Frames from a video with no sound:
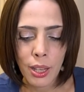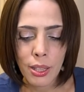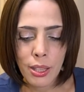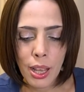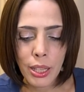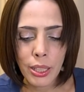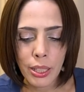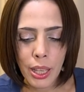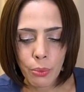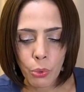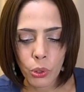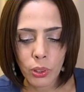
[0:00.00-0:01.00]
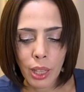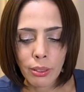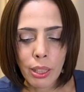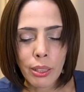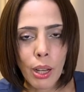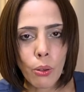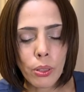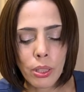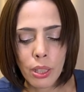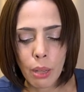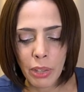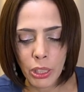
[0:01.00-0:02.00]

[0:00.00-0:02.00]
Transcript: 財政を立て直すため